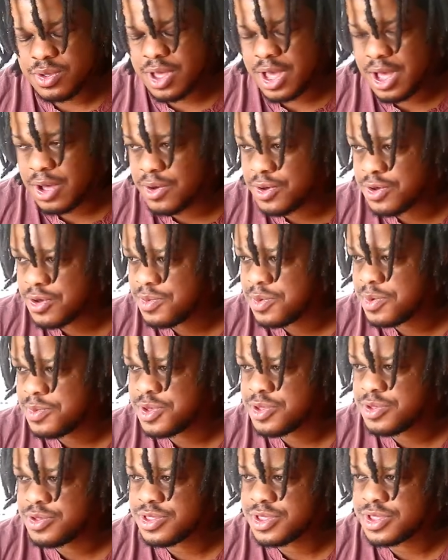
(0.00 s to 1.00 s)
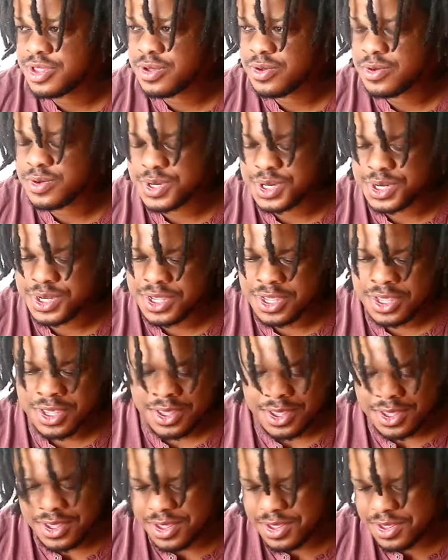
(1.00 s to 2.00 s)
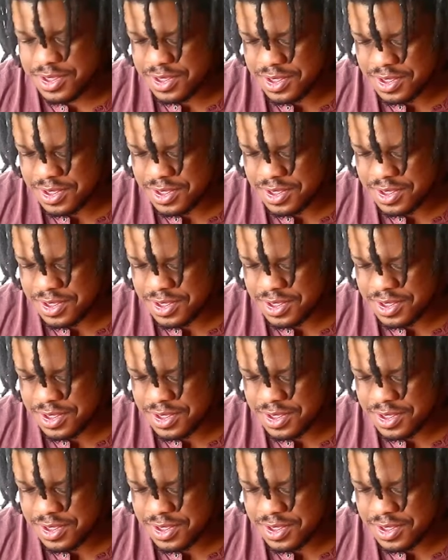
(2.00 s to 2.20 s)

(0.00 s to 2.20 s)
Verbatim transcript: à aucun moment il ne s'est décroché. Et